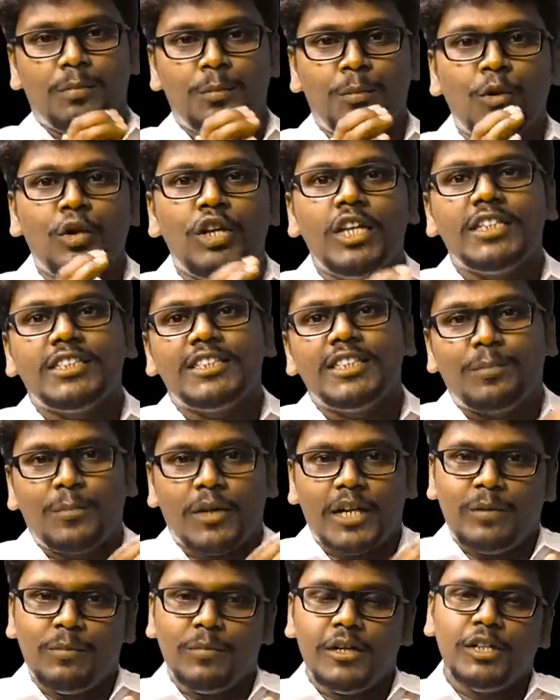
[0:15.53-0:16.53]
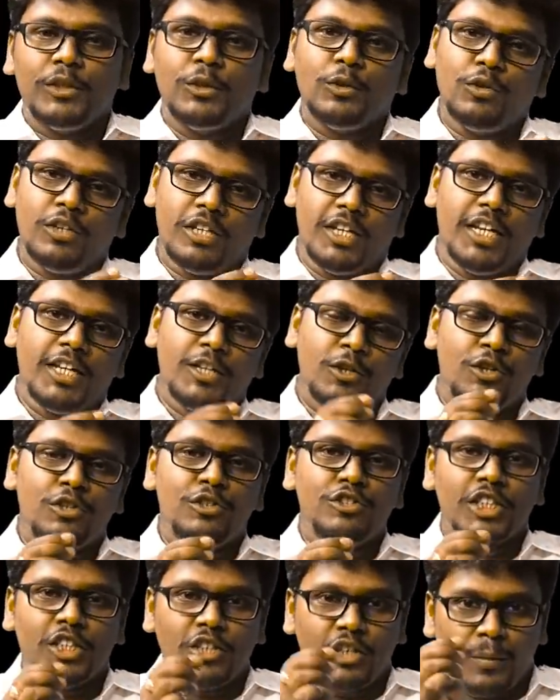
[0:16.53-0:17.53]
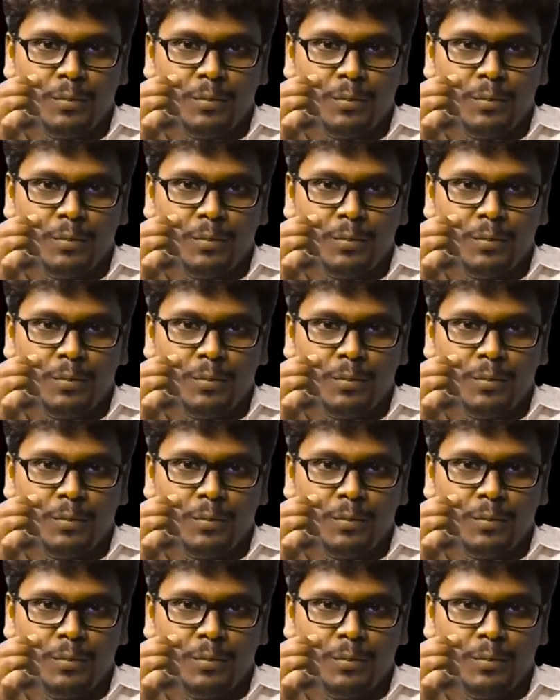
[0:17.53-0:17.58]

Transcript: పోలీస్ డిపార్ట్మెంట్తో ఏదో రోజు ఏదో